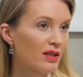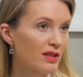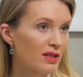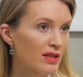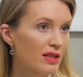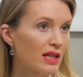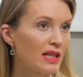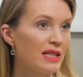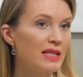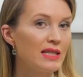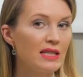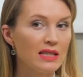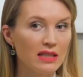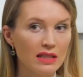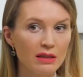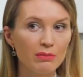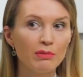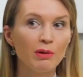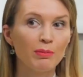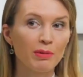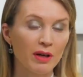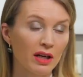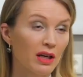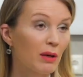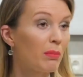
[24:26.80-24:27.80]
А, кстати,
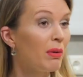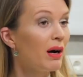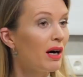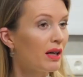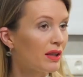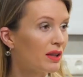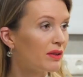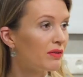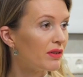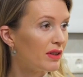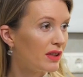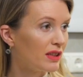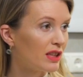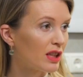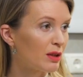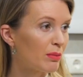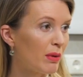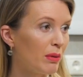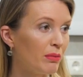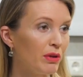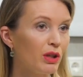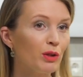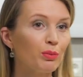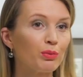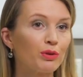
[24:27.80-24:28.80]
мы прорабатывали этот
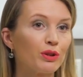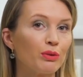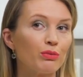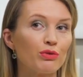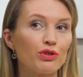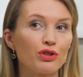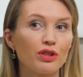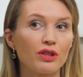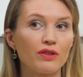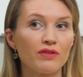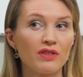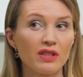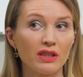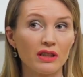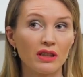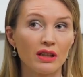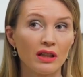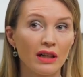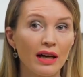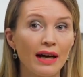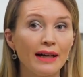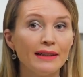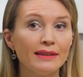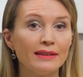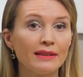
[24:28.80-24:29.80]
момент, потому что это вся
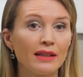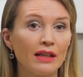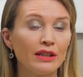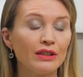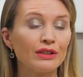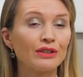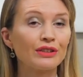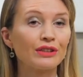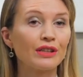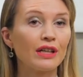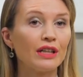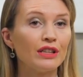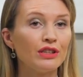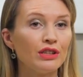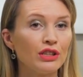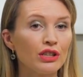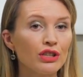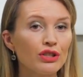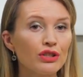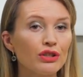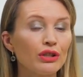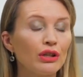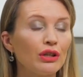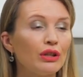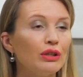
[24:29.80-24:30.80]
дорогая дизайнерская
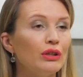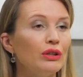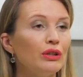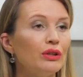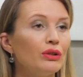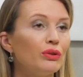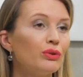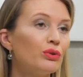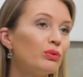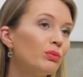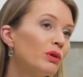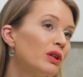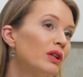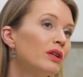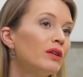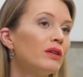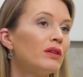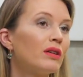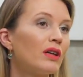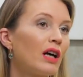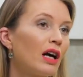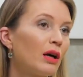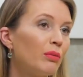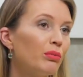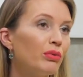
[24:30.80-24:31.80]
одежда, и
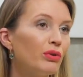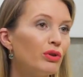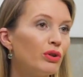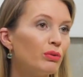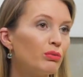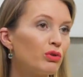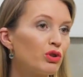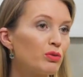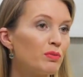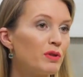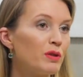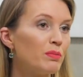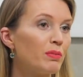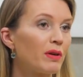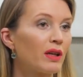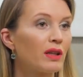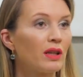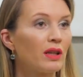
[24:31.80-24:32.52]
думали, как бы ее, может быть,